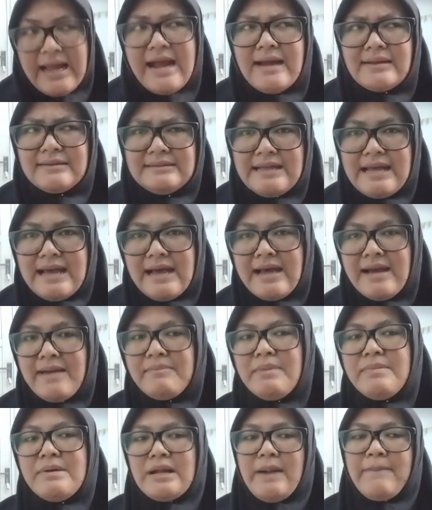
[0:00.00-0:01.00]
Ada
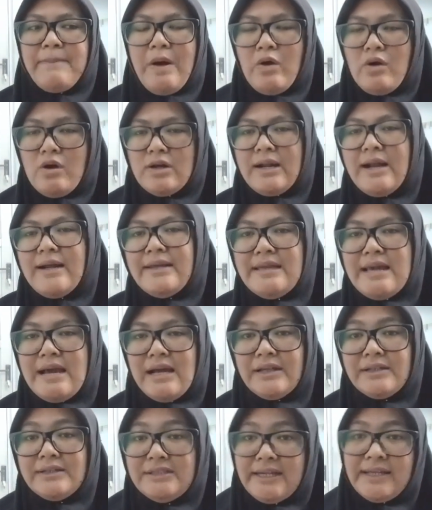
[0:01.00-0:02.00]
beberapa orang
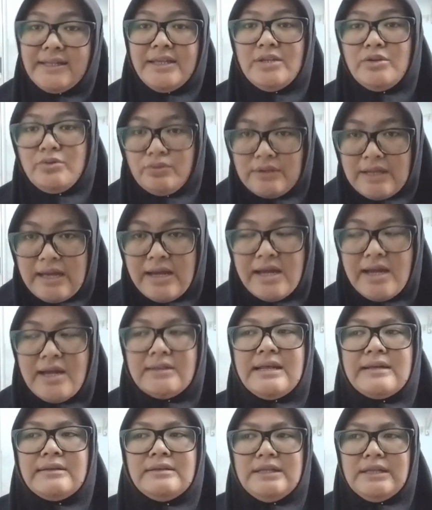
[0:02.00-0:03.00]
yang sharing juga
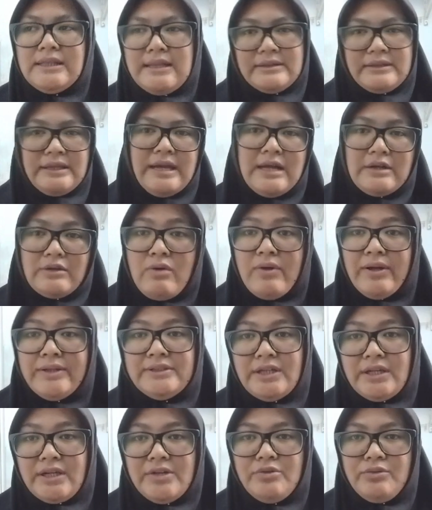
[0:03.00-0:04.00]
dan di latihan
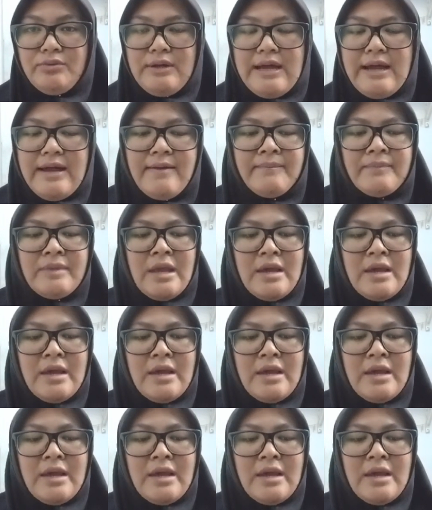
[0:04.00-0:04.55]
wawancara juga